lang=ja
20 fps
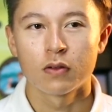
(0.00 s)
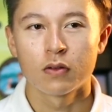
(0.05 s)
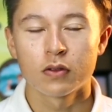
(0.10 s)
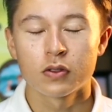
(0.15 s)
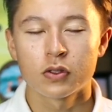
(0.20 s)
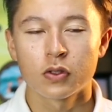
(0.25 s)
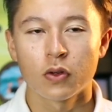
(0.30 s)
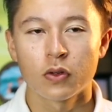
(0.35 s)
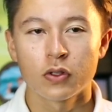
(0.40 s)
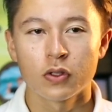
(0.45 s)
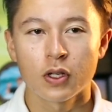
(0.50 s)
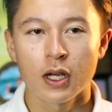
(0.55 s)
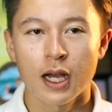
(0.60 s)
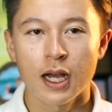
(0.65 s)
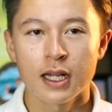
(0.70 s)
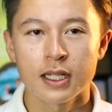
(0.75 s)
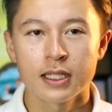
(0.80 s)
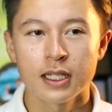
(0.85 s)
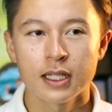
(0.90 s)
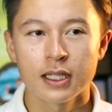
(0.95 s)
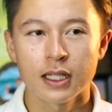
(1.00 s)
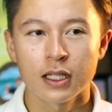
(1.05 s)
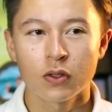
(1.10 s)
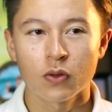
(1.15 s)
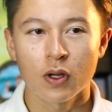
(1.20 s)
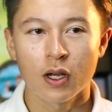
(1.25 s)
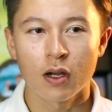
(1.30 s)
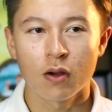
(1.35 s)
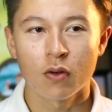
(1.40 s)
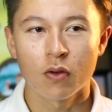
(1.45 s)
う、そういうアジェンダ
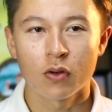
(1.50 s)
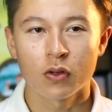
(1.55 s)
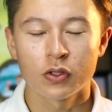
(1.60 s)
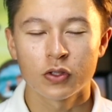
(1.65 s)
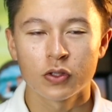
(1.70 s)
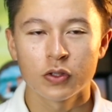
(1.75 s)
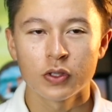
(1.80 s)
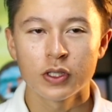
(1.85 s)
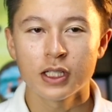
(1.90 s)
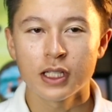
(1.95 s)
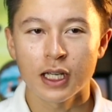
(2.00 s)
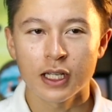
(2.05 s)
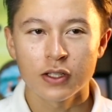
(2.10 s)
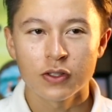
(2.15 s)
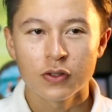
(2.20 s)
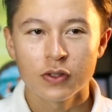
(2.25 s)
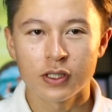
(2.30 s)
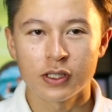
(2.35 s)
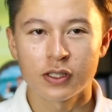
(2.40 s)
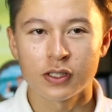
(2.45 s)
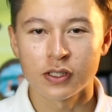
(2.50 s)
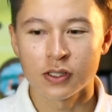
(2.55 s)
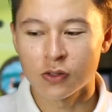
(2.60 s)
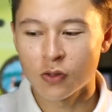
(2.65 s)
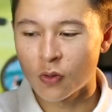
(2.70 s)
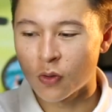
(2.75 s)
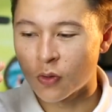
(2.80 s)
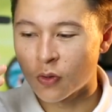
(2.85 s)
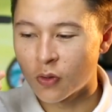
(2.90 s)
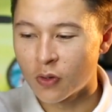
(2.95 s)
とかをクイーンが唯一、
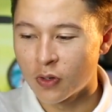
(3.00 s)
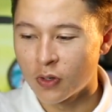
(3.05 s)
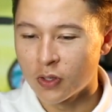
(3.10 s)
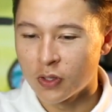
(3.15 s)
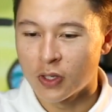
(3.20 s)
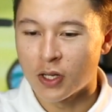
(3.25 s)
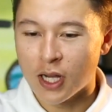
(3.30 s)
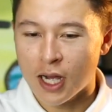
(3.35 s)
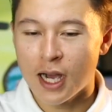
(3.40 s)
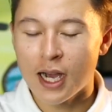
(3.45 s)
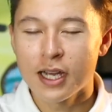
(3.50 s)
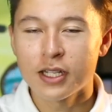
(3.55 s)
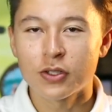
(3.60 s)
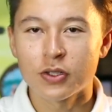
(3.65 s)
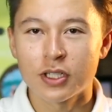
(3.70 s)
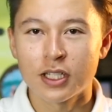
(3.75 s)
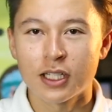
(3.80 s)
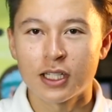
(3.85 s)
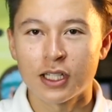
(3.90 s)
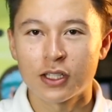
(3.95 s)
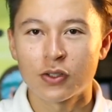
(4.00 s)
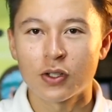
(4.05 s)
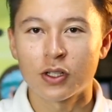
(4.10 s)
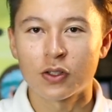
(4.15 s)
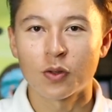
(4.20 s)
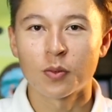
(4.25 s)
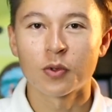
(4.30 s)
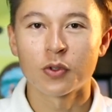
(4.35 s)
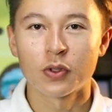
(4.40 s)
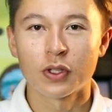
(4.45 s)
こう、排除してた人だ
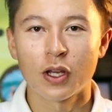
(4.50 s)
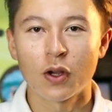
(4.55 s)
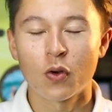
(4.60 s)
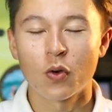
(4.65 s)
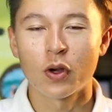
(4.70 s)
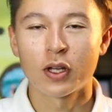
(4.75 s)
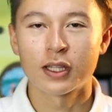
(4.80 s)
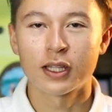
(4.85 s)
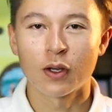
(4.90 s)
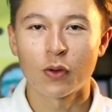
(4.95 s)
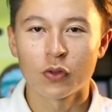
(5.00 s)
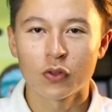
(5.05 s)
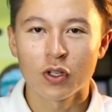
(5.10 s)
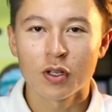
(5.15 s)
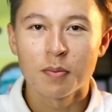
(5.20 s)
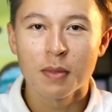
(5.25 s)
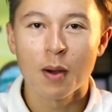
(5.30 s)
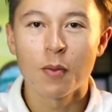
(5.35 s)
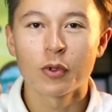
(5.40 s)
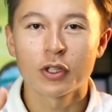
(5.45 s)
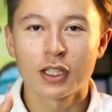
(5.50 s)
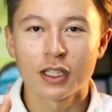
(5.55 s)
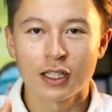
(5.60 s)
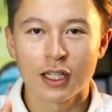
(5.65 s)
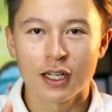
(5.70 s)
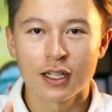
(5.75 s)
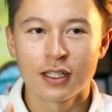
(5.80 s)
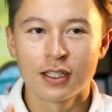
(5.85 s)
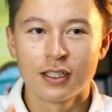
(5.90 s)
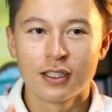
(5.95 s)
と思うのね。こうやって本当に守って
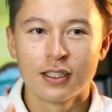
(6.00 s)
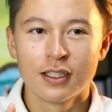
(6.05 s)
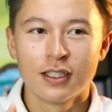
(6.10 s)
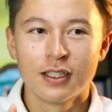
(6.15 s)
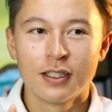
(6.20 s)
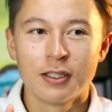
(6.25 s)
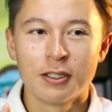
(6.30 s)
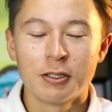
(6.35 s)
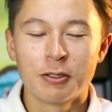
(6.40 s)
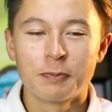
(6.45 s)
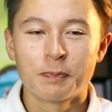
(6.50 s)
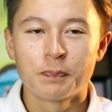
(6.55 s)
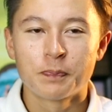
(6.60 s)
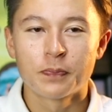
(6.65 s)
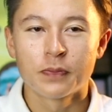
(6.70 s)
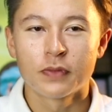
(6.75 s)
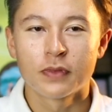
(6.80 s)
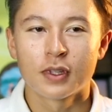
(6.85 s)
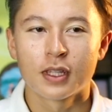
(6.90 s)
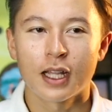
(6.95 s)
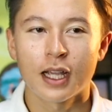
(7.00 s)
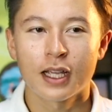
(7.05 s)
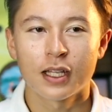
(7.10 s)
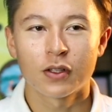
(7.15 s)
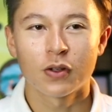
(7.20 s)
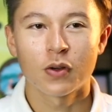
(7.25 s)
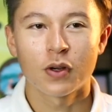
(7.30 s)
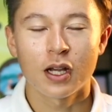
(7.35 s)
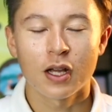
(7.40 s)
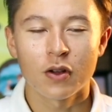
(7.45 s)
た。だけ
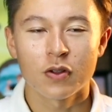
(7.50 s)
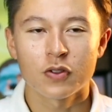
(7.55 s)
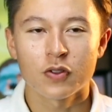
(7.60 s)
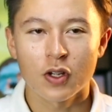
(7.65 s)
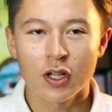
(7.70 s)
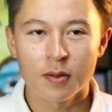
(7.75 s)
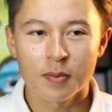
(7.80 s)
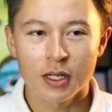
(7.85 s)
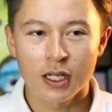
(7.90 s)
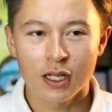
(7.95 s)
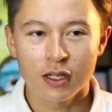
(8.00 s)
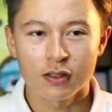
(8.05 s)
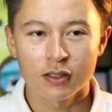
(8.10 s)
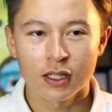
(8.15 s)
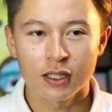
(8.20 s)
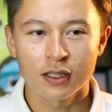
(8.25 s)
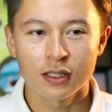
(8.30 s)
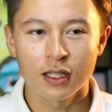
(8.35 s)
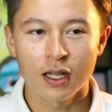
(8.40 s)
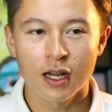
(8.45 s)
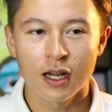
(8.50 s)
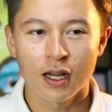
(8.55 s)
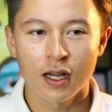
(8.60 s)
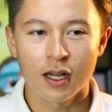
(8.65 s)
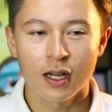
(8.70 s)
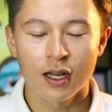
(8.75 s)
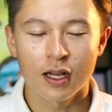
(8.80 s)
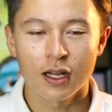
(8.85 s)
ど、彼女が今亡くなった